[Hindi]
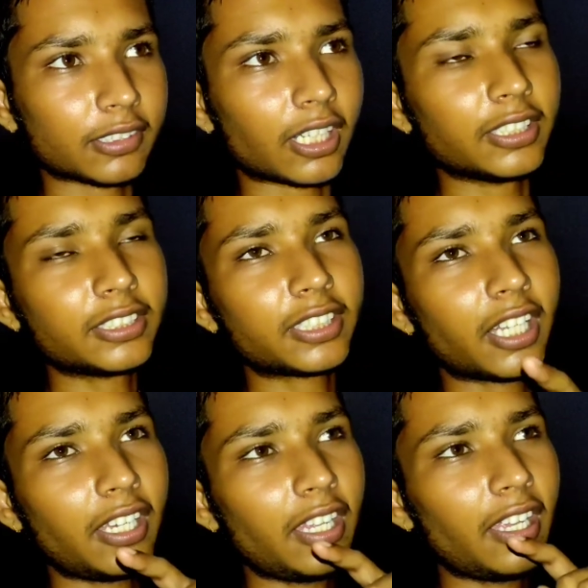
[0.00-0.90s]

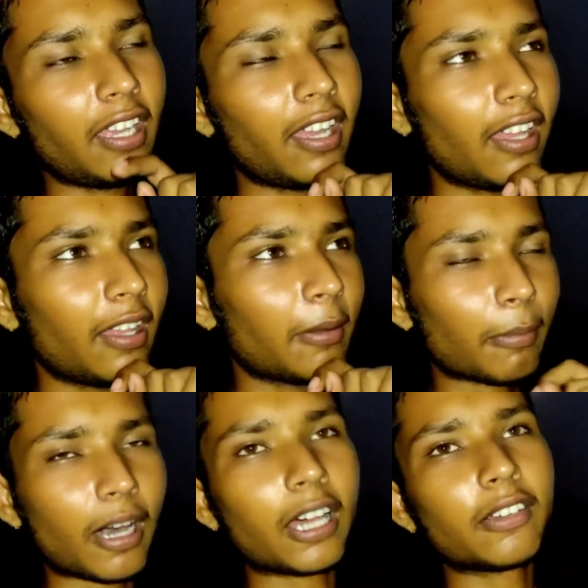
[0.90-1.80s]
राजस्थानी
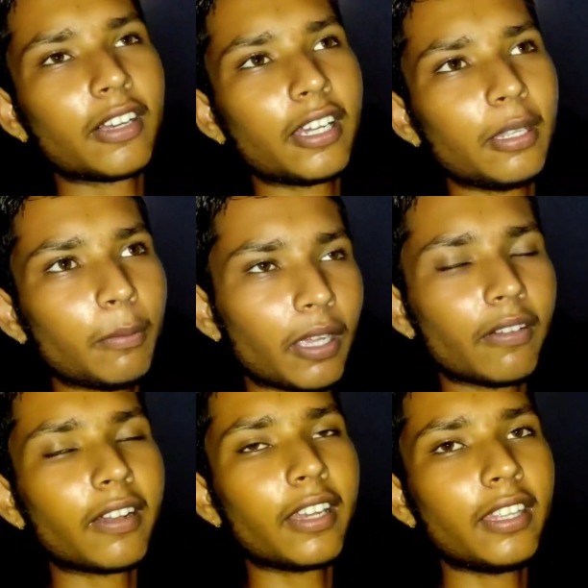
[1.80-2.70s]
मारवाड़ी
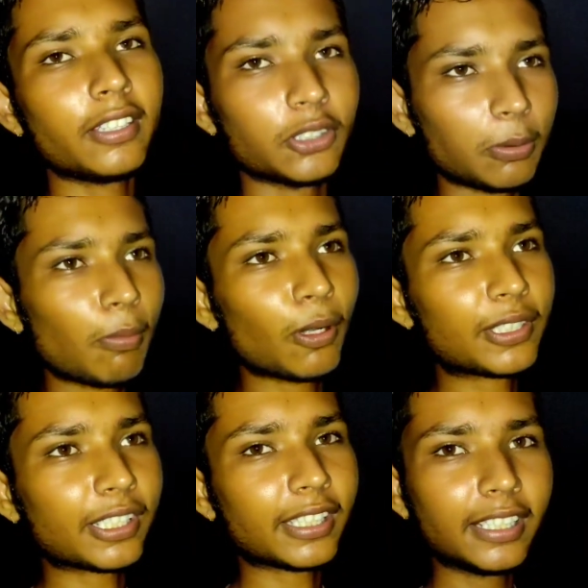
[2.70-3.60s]
मेवाड़ी जो भी बोल
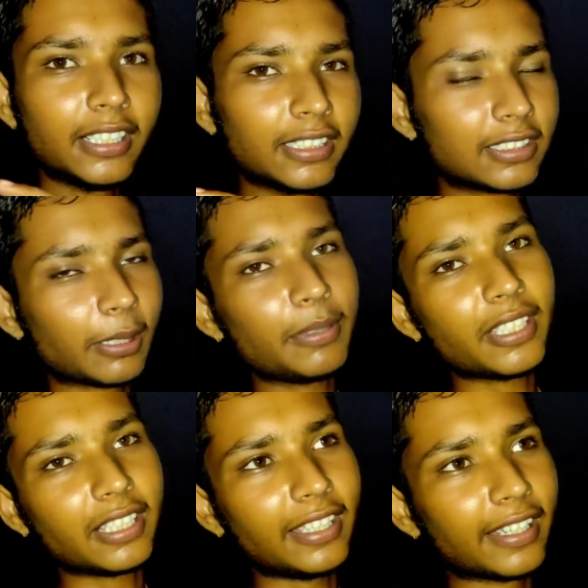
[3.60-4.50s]
सकते हैं सभी
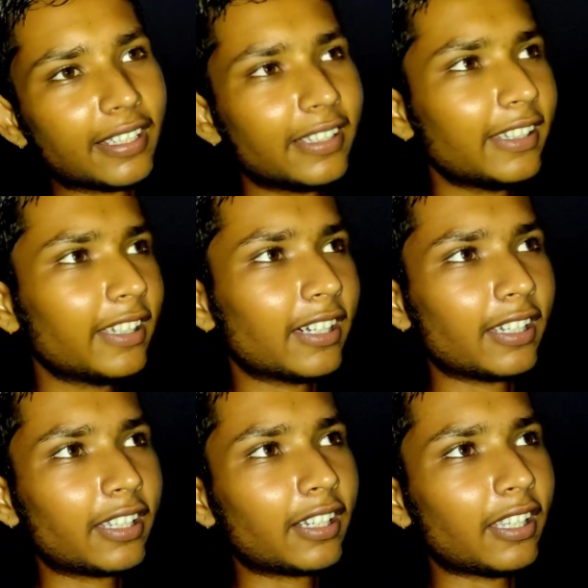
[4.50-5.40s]
चलती है
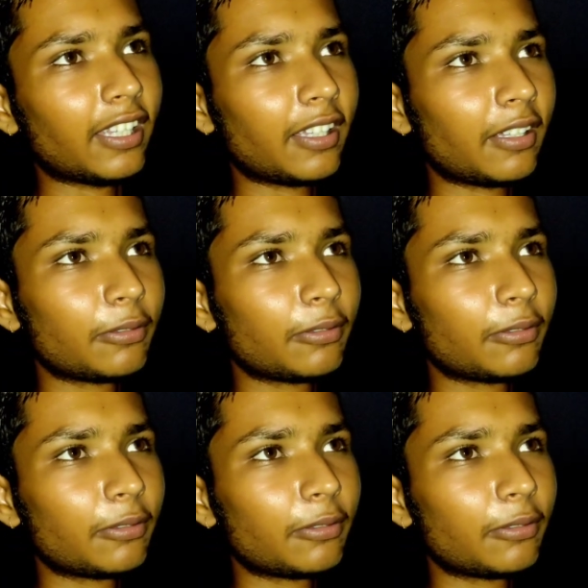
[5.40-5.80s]
अगर ही,